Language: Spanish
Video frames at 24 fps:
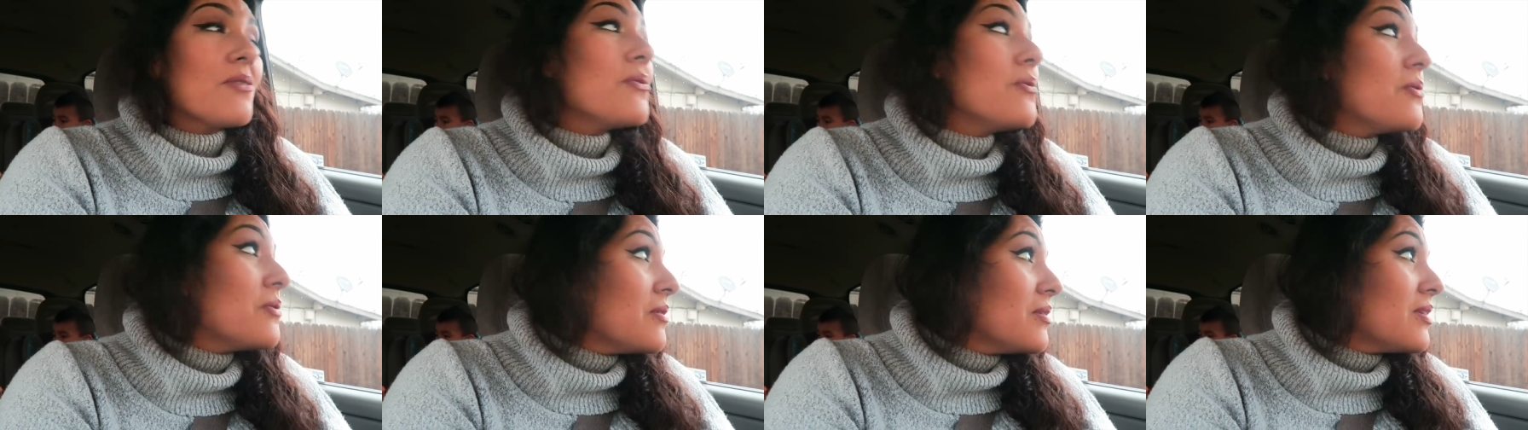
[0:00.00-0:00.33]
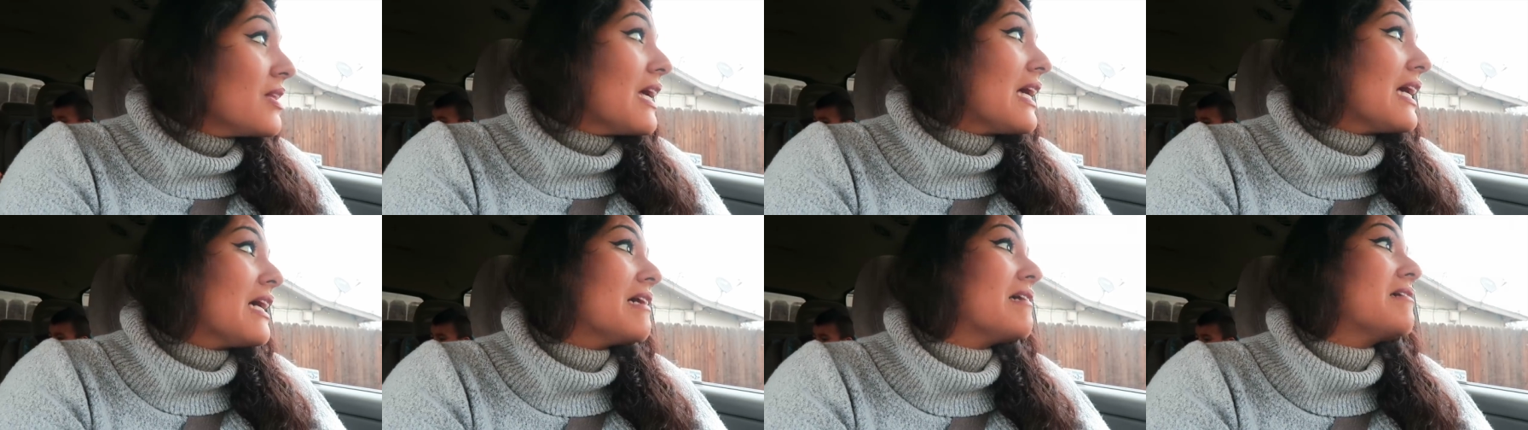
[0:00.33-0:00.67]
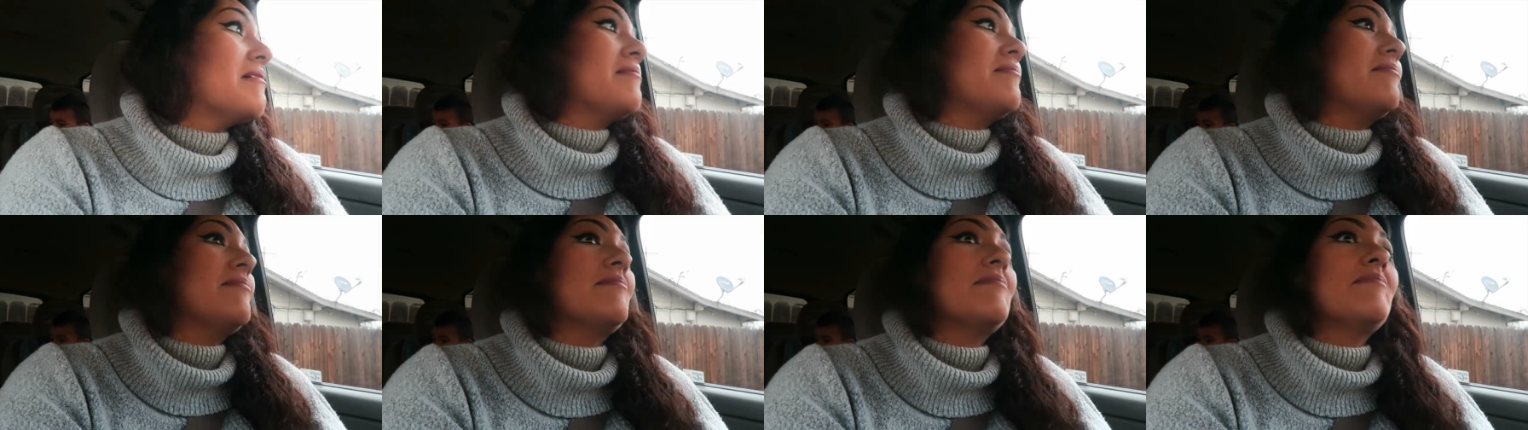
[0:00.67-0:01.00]

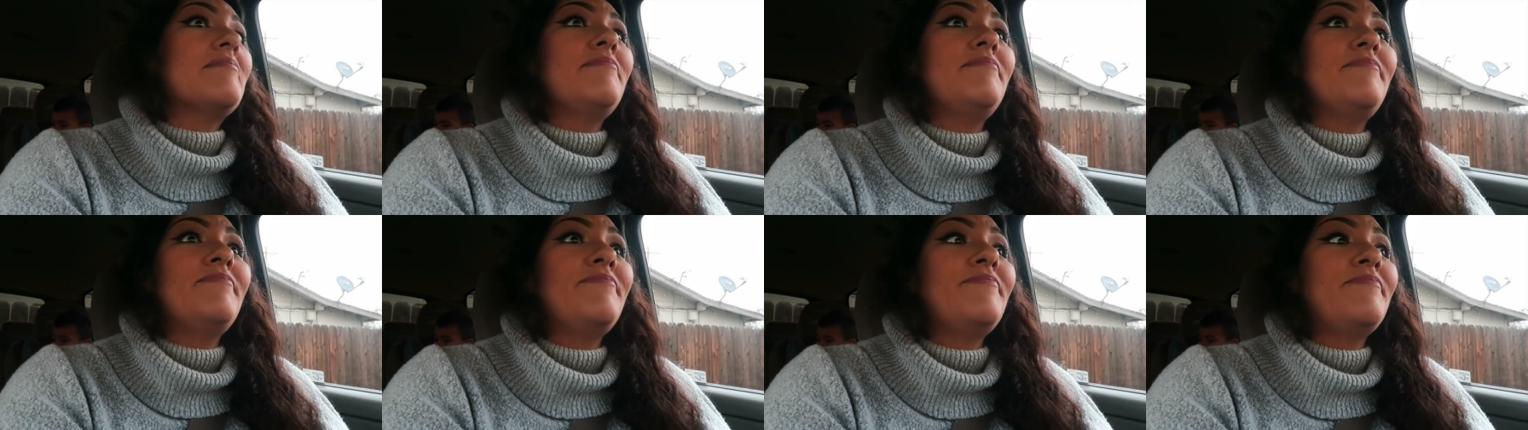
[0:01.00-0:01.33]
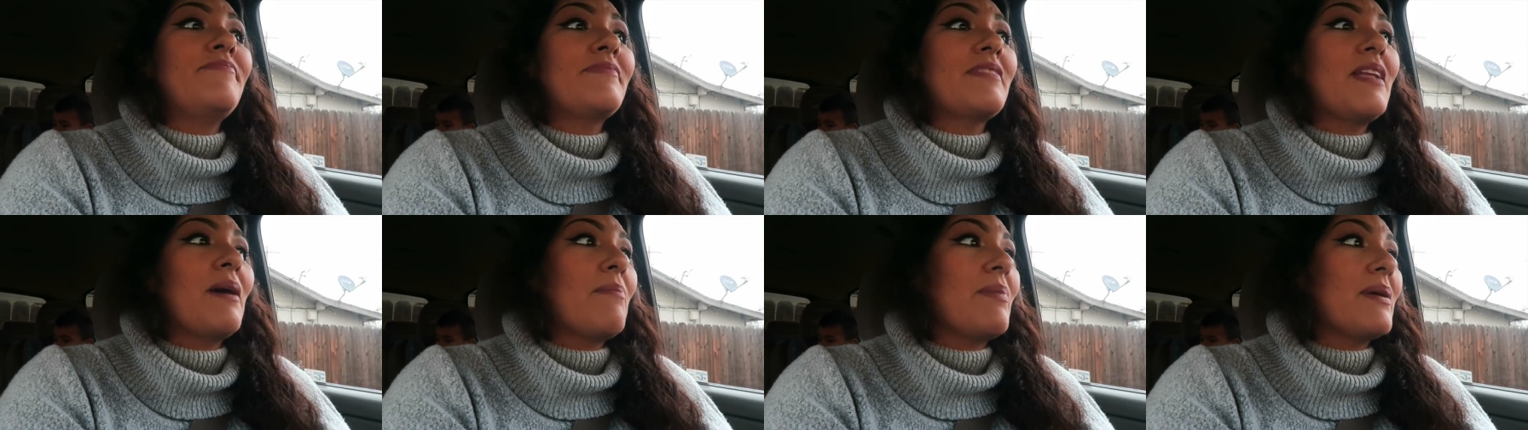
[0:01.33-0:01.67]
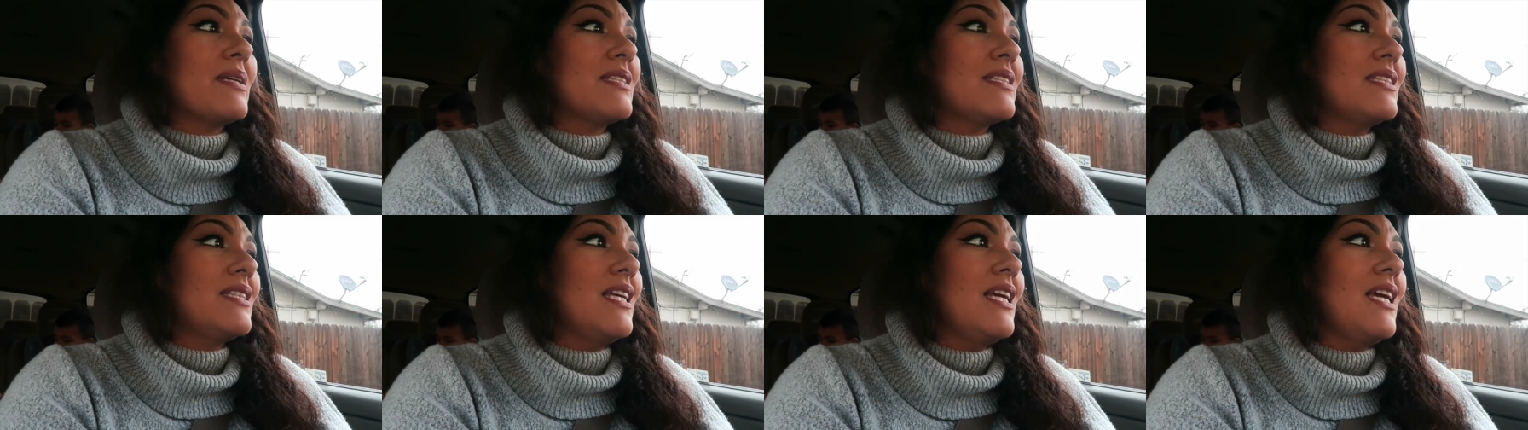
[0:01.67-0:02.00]
cruda o una
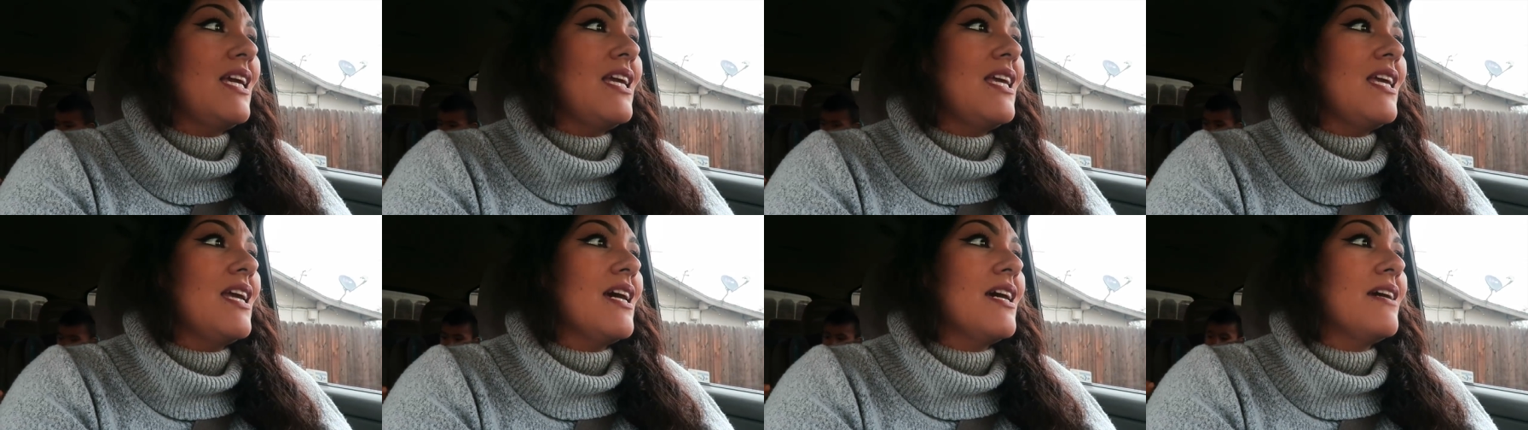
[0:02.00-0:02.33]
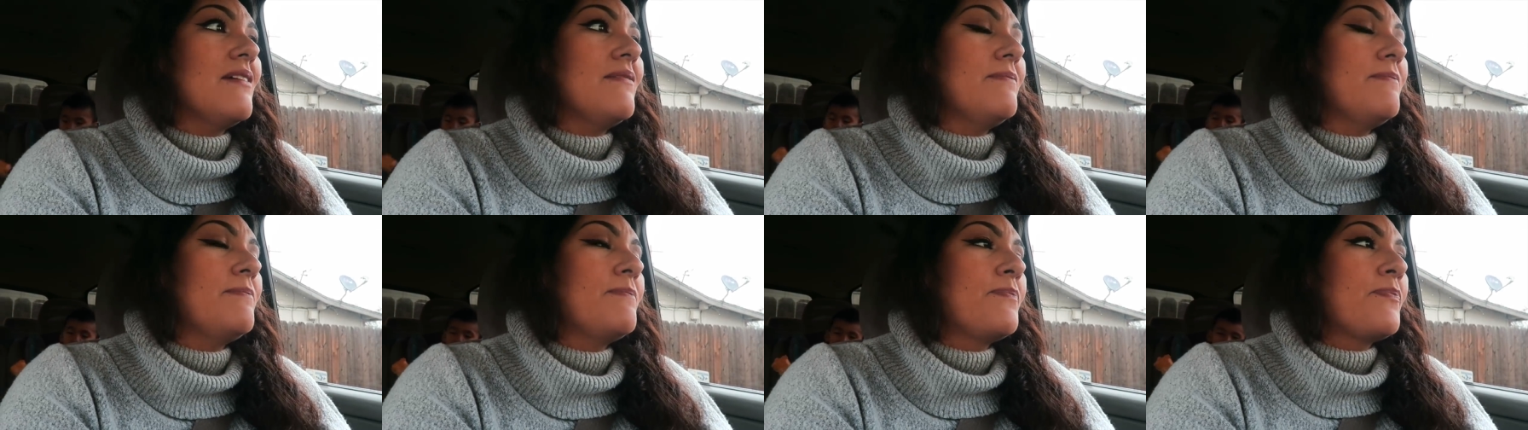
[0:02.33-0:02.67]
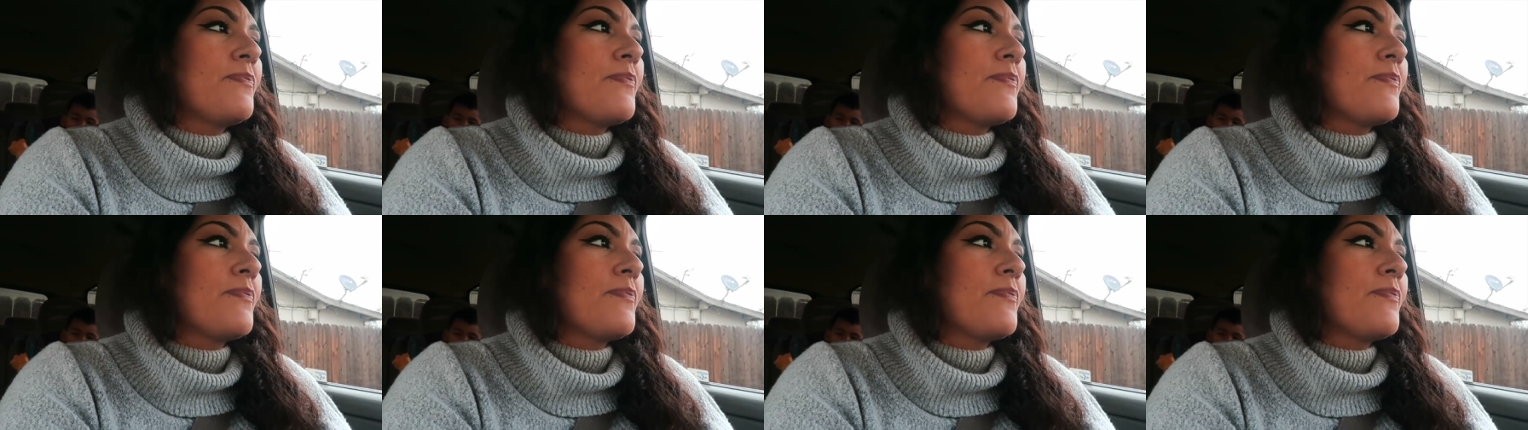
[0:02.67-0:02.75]
pastilla.